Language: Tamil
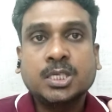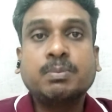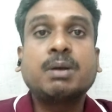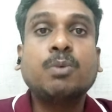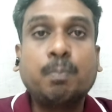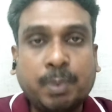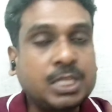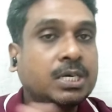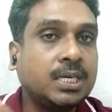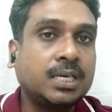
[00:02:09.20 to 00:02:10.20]
சுமார்
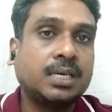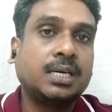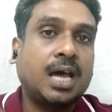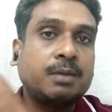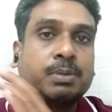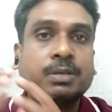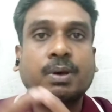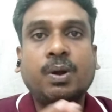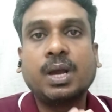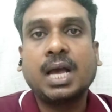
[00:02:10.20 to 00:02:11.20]
முப்பது நாற்பது
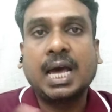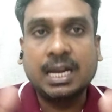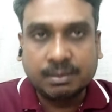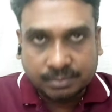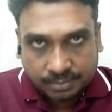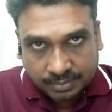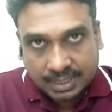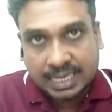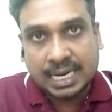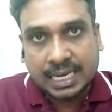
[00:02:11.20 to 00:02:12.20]
வருட காலம்
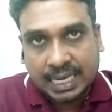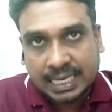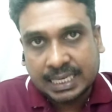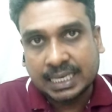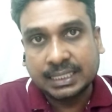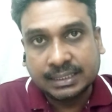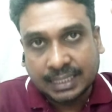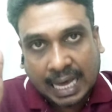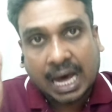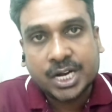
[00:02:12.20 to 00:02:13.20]
இலங்கை அந்த
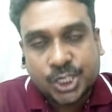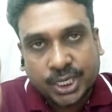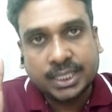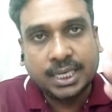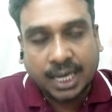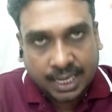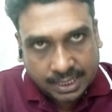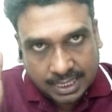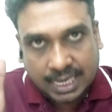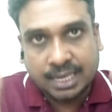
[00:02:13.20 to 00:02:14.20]
ஆட்சி
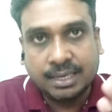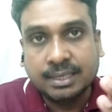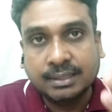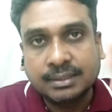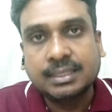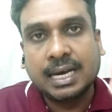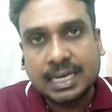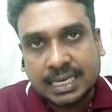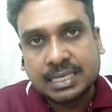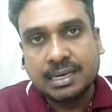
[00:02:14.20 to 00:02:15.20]
அதிகாரத்திலே இருந்து
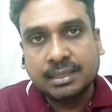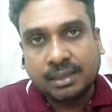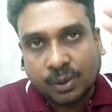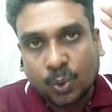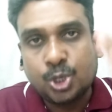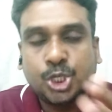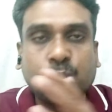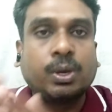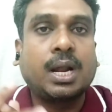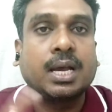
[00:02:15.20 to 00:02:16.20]
நாடை கெடுத்து
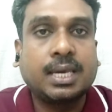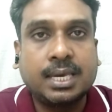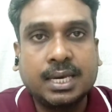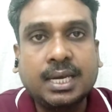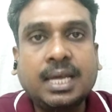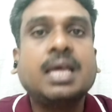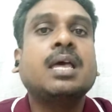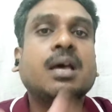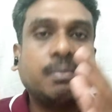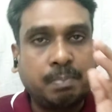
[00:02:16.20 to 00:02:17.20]
குட்டிச்சுவராக்கிய
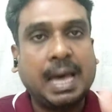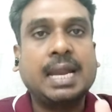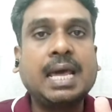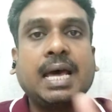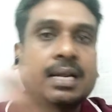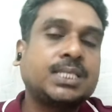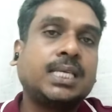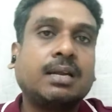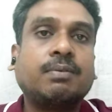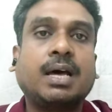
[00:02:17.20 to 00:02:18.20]
பல
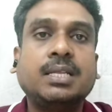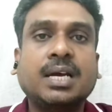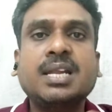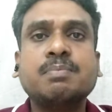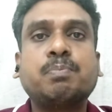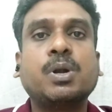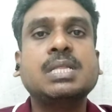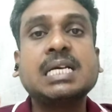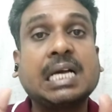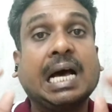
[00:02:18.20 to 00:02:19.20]
அரசியல்வாதிகள்
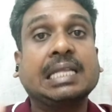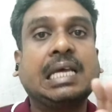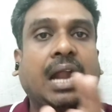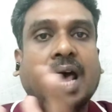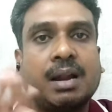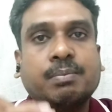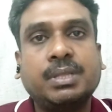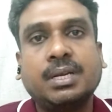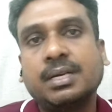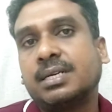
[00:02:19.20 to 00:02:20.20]
இப்பொழுது கதற
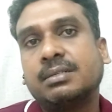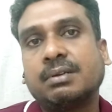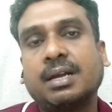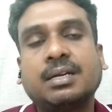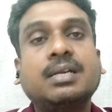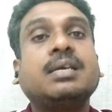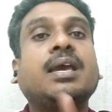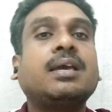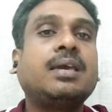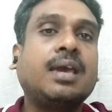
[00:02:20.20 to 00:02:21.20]
ஆரம்பித்திருக்கின்றார்கள்
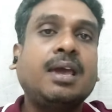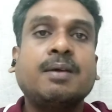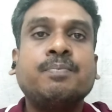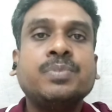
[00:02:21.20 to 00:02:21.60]
எங்கே